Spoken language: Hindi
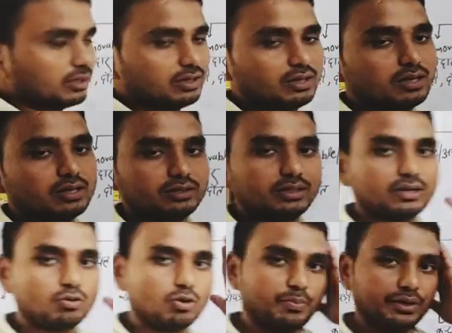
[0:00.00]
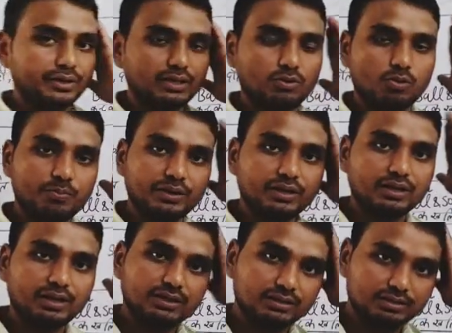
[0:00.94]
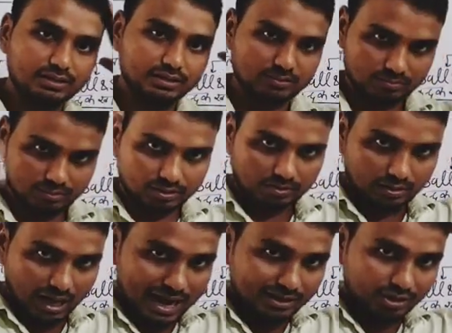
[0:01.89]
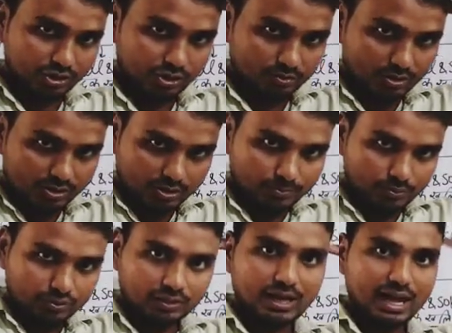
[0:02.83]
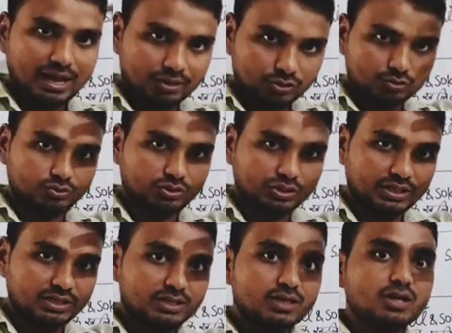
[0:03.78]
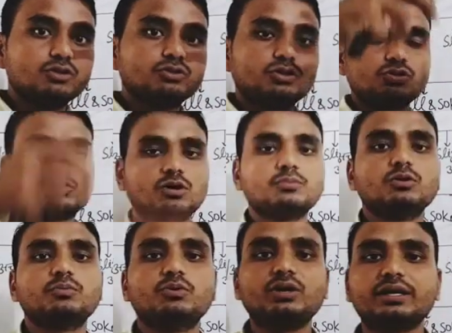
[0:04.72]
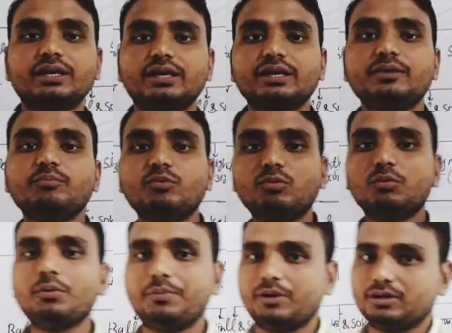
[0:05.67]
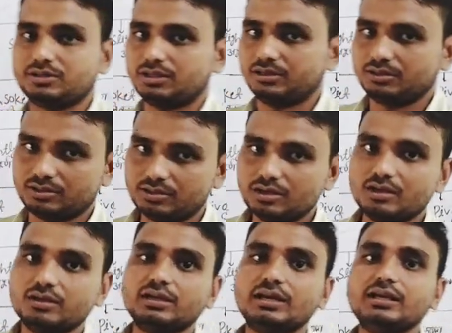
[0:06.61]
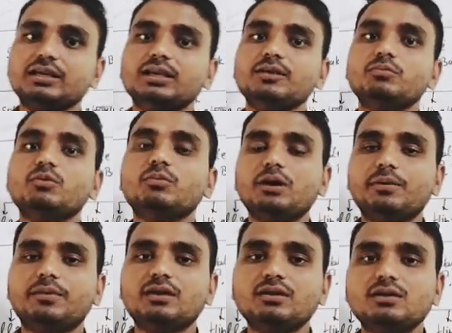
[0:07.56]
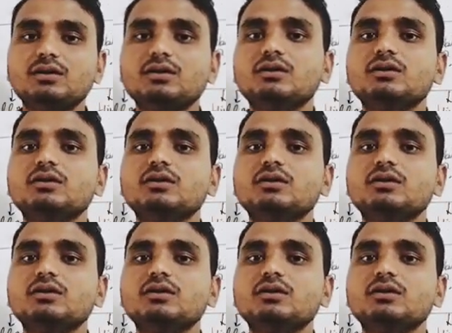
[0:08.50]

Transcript: बोलेंगे ये खोपड़ी ये खोपड़ी की हड्डी ये आठ हड्डियों का समूह होता है आकर जुड़ती हैं तो इसको हम लोग बोलेंगे इमूवेबल संधि यानी इमूवेबल